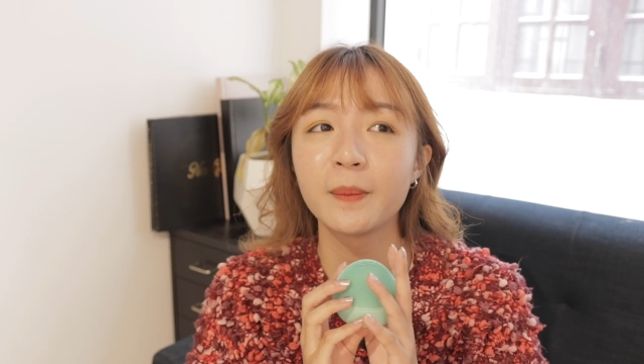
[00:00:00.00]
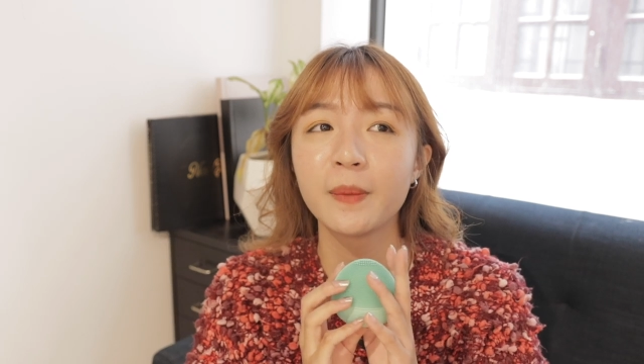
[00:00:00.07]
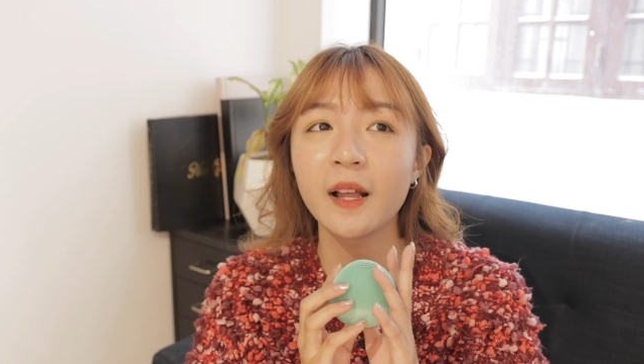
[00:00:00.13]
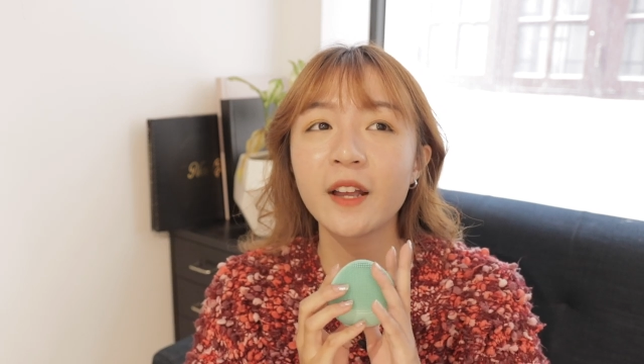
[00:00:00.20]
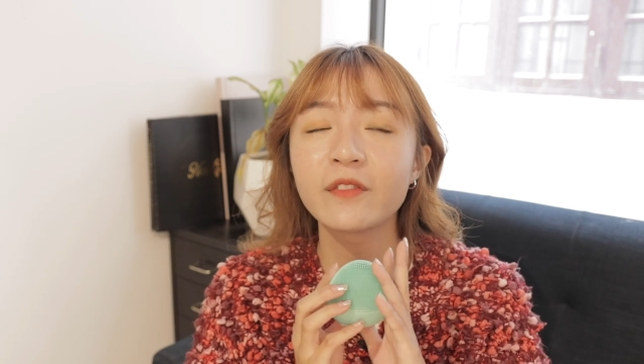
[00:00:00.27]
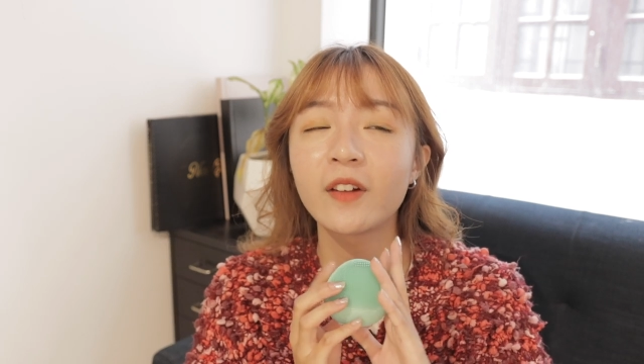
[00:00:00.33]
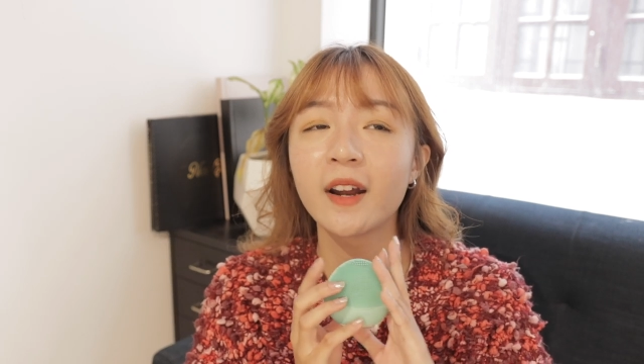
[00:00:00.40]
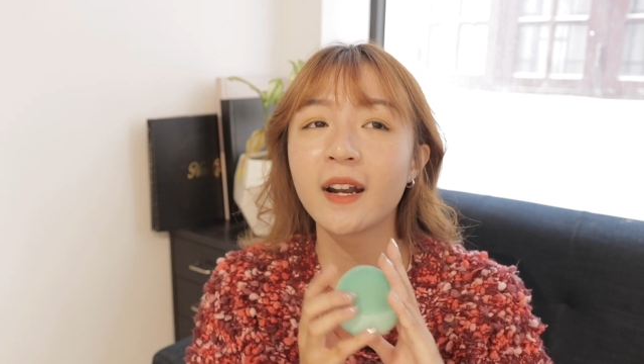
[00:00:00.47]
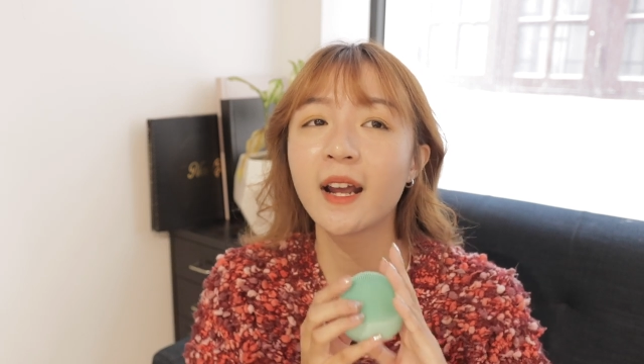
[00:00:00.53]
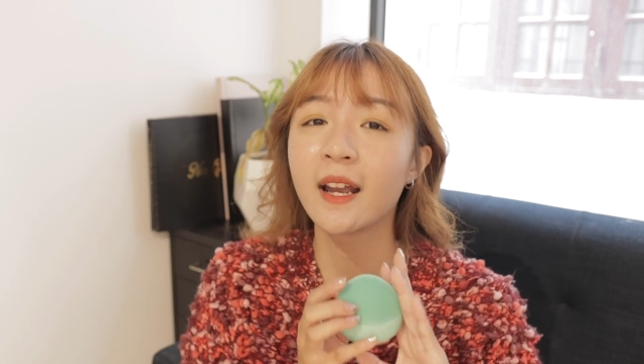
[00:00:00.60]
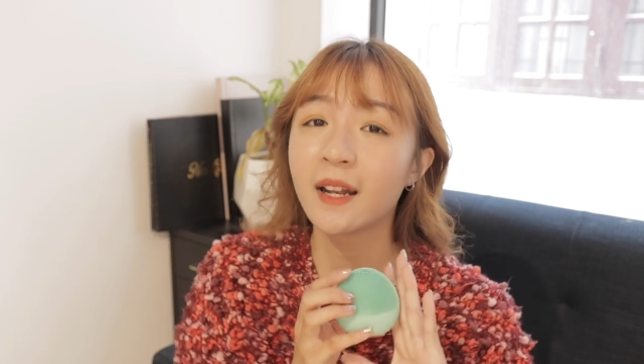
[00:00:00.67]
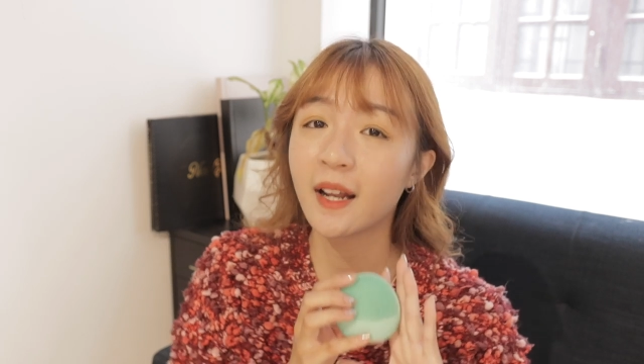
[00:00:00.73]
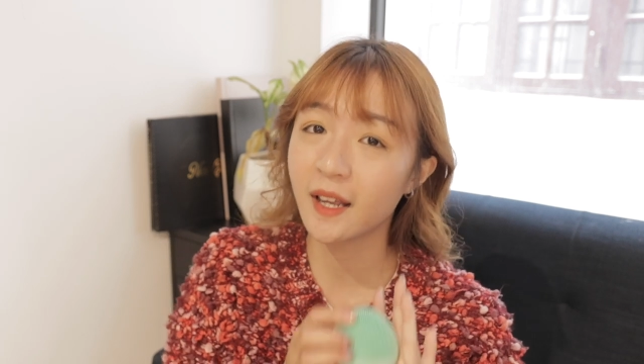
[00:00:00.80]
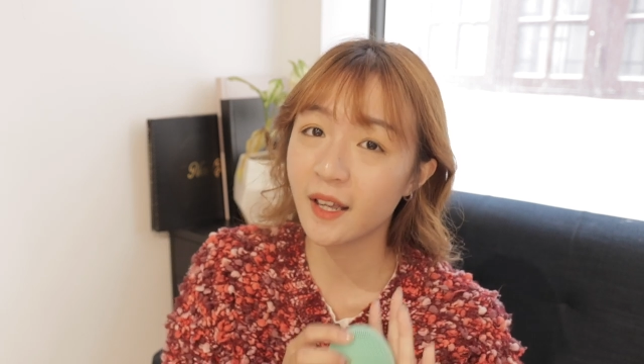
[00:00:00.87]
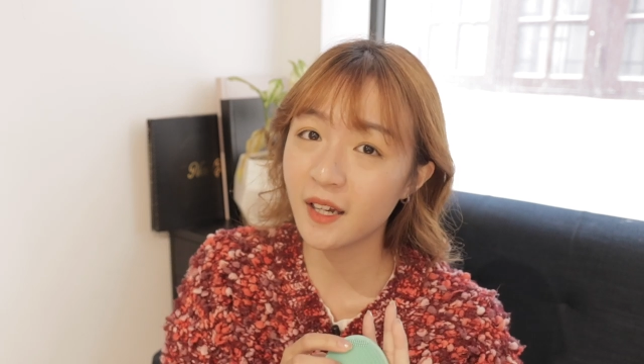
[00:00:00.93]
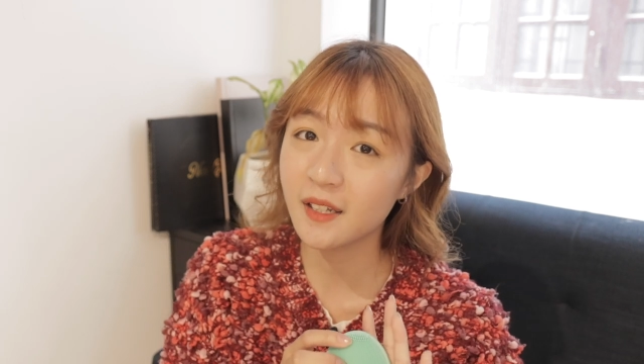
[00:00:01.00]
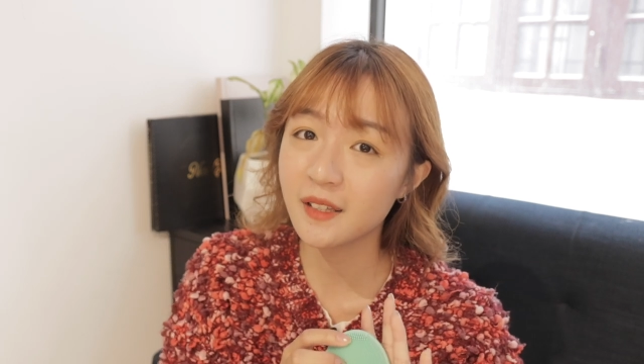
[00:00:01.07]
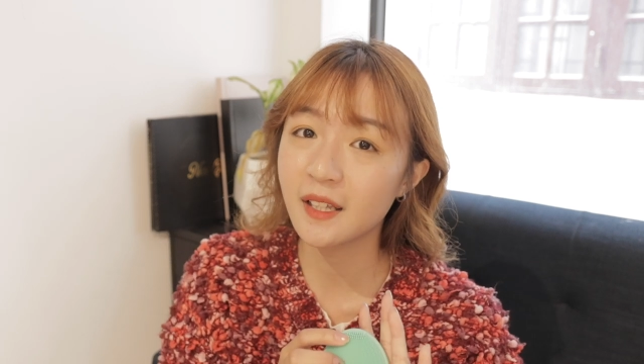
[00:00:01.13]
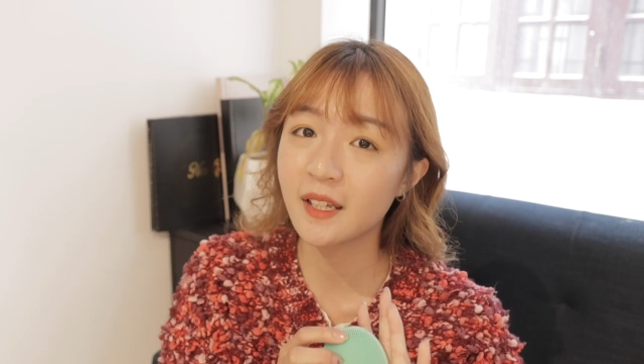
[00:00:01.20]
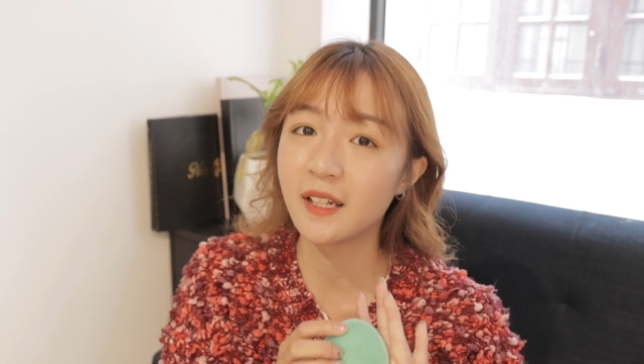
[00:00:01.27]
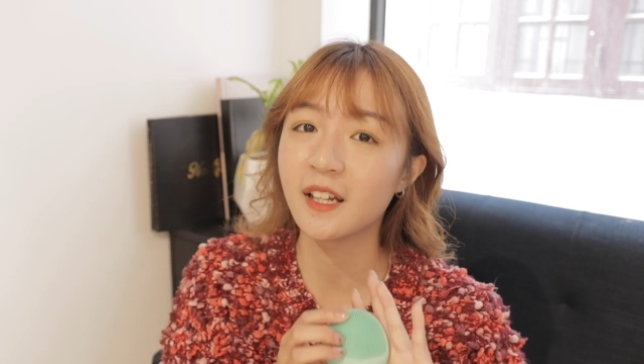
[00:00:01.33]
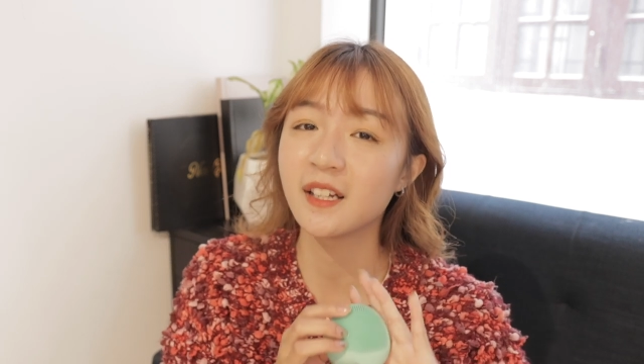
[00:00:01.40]
Black Friday này á
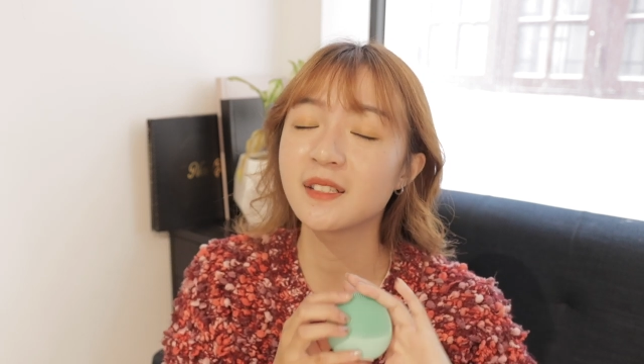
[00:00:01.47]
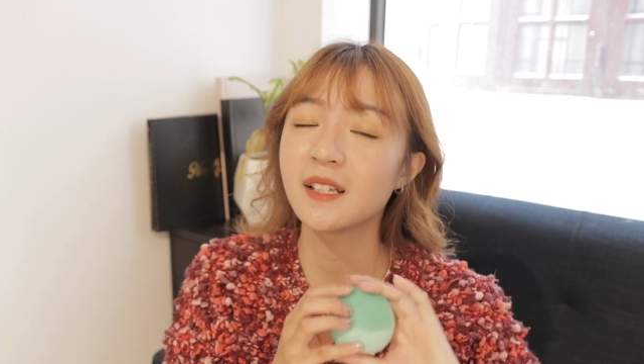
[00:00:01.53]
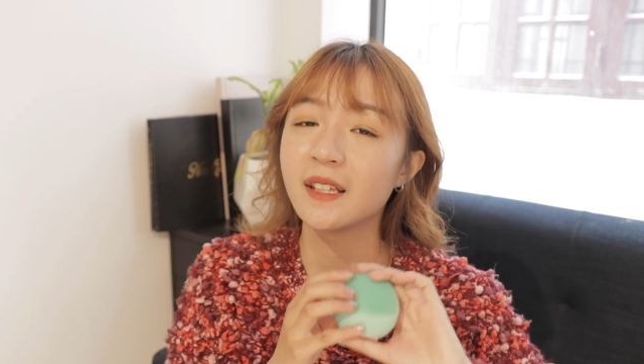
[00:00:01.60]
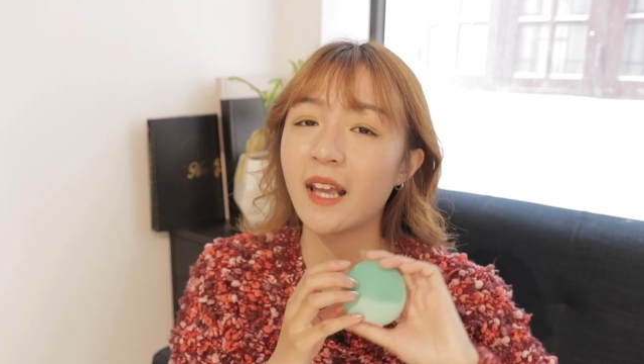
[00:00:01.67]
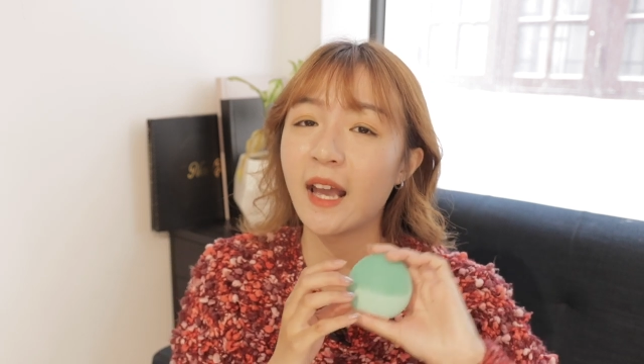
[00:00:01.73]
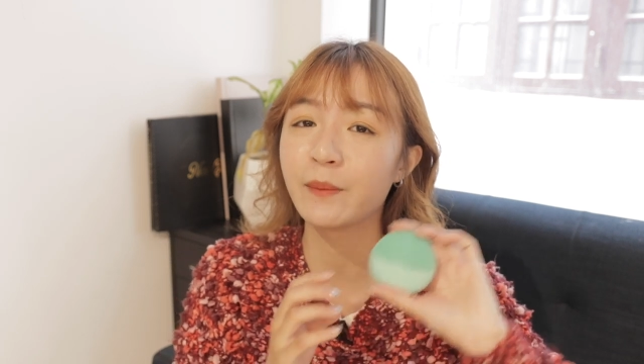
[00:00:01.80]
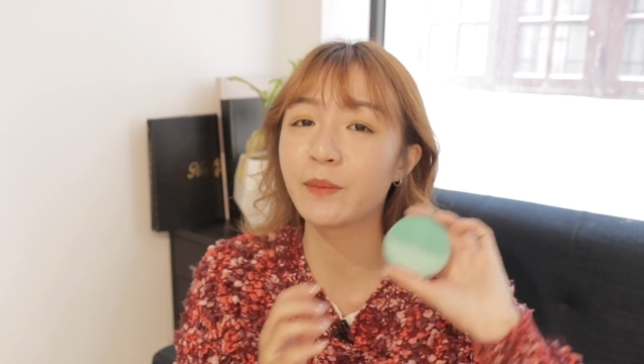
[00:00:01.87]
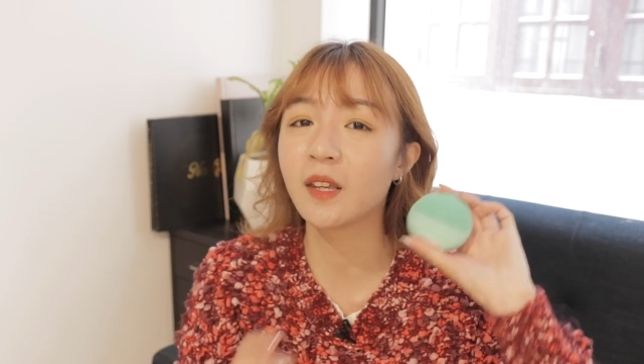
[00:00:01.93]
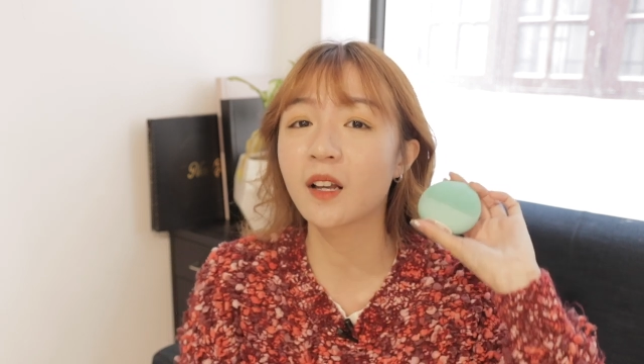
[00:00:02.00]
thì nó sẽ giảm